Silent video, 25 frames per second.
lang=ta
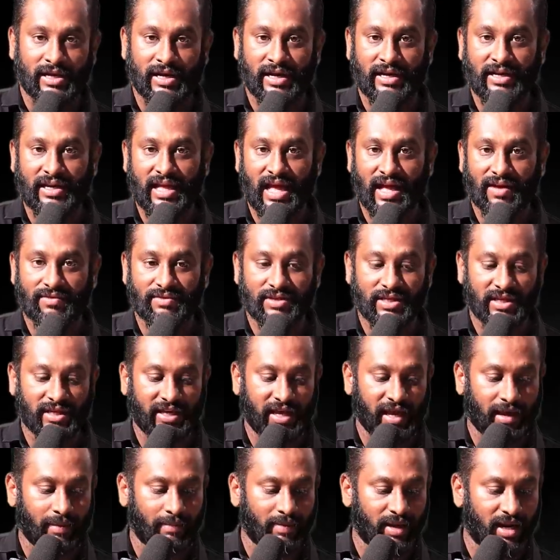ரெண்டாவது
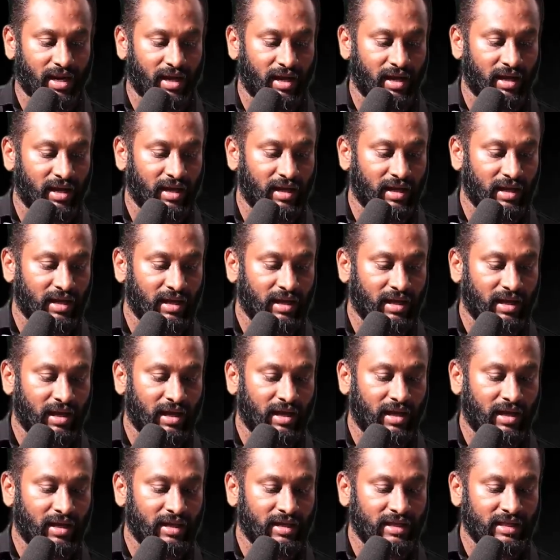கேமரா
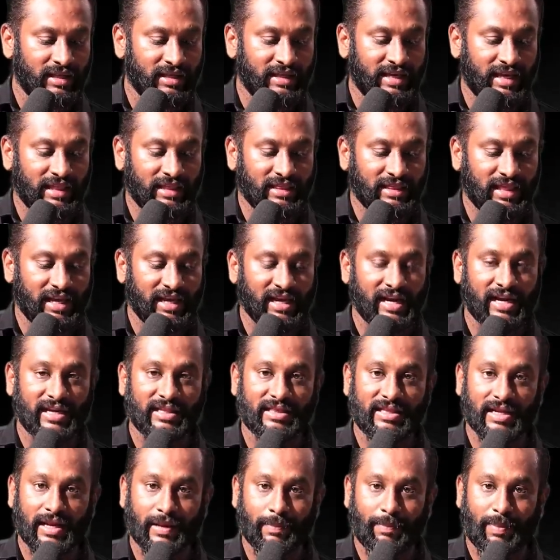எந்த
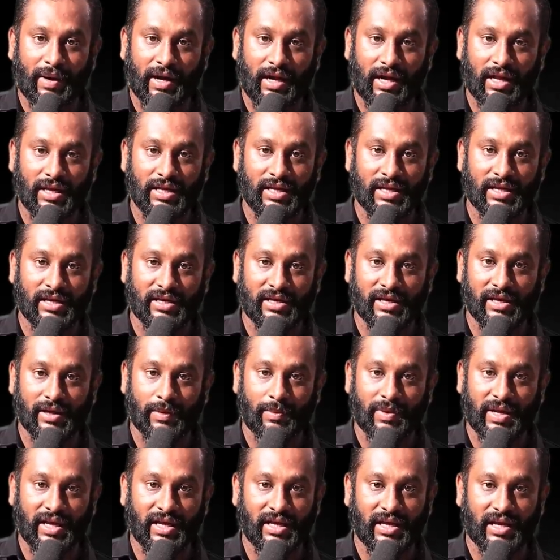இடத்துல பள்ளம் இருக்குது
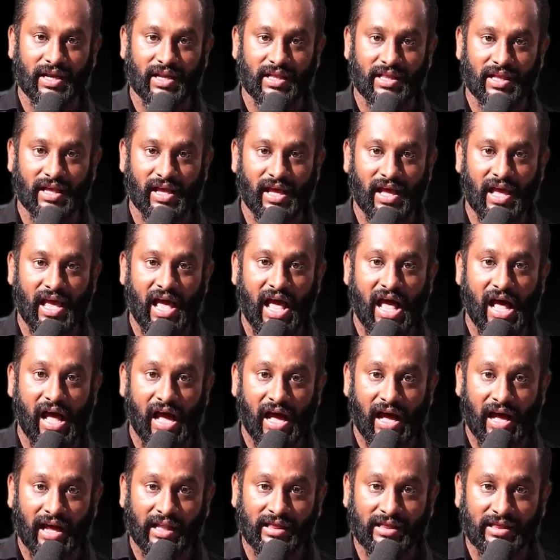அப்படிங்கிறத
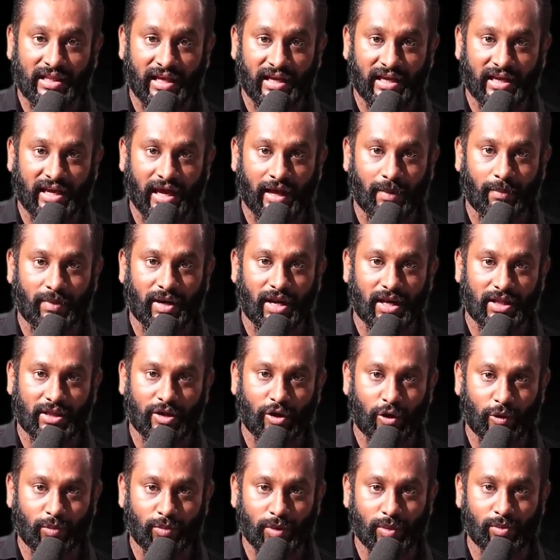அந்த கேமரா
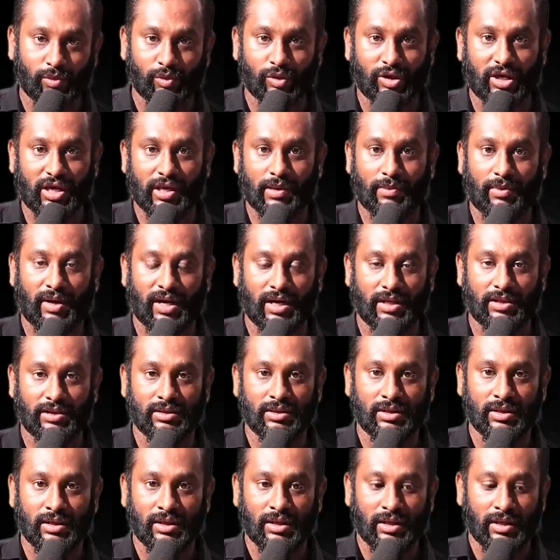தான் ரொம்ப முக்கியமானது
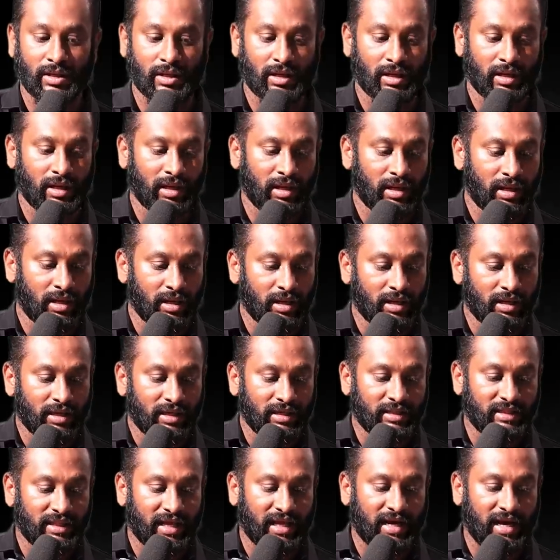
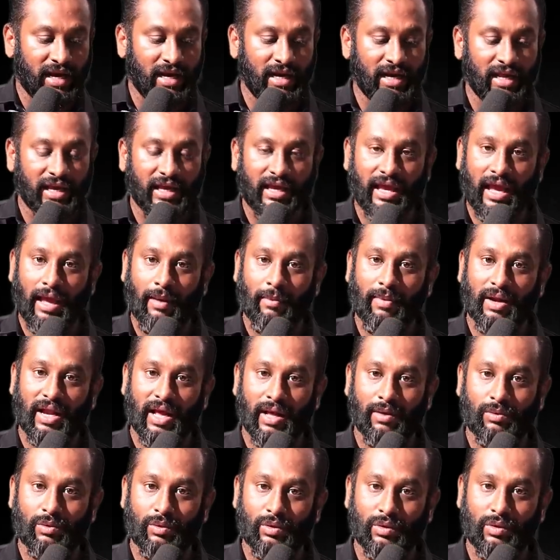இந்த ரெண்டு
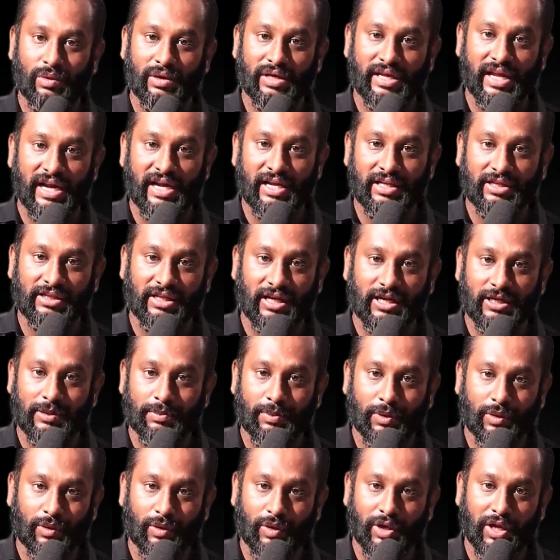கேமராவும் எடுத்து
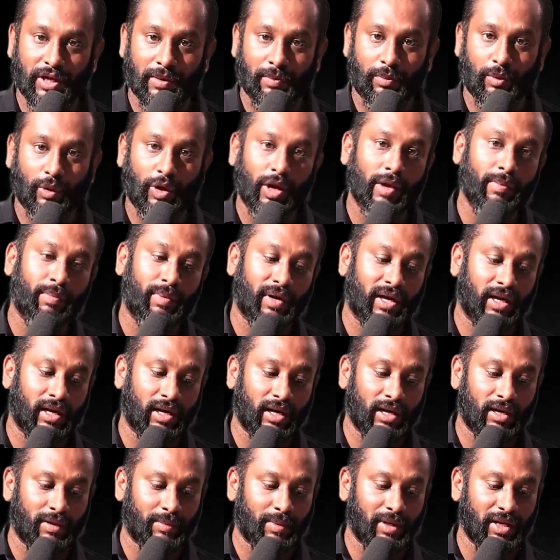அனுப்பக்கூடிய
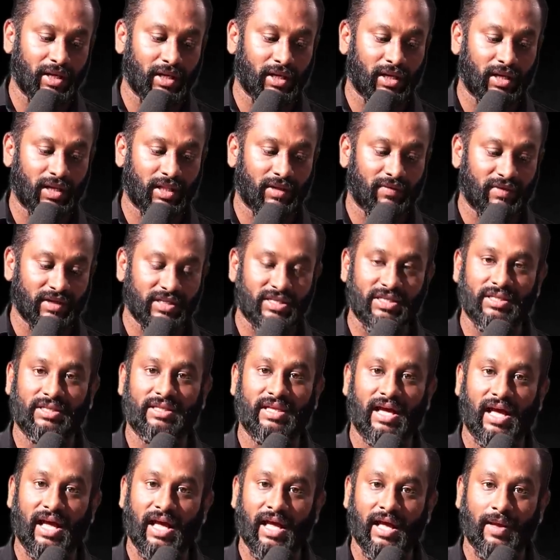புகைப்படங்கள் அப்படிங்கிறத வச்சு
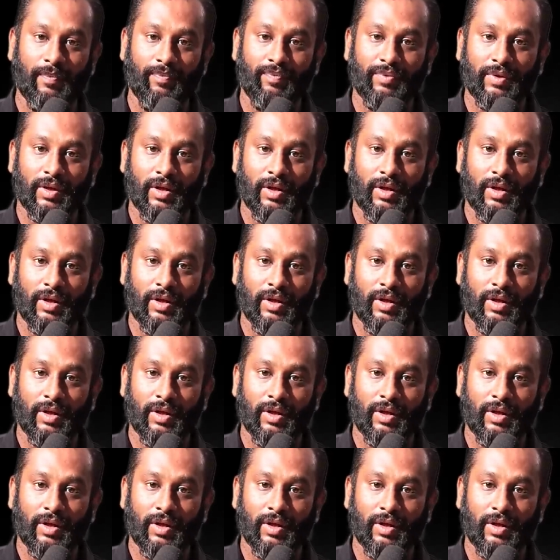தான்